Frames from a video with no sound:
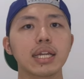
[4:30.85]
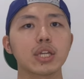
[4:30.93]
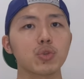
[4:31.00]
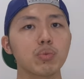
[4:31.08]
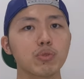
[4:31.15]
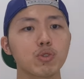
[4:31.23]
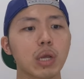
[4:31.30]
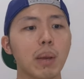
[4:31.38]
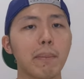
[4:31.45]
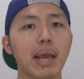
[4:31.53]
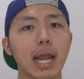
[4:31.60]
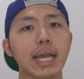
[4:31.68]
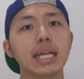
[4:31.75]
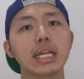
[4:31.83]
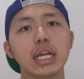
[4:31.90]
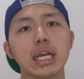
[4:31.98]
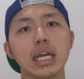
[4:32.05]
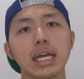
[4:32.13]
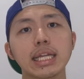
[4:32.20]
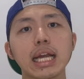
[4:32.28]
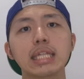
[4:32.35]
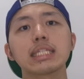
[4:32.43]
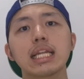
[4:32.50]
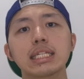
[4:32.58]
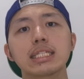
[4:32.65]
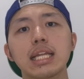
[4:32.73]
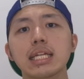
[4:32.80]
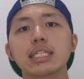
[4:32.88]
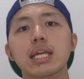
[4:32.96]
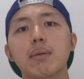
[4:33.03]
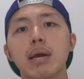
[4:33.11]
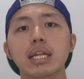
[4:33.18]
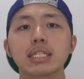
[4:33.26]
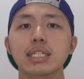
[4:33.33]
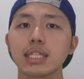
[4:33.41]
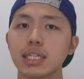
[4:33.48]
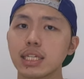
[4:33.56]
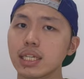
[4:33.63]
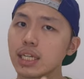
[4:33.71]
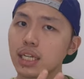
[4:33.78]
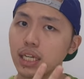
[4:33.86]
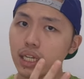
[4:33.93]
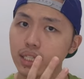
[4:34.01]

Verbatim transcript: Dia tuh ngebelain yang jelas-jelas yang mana si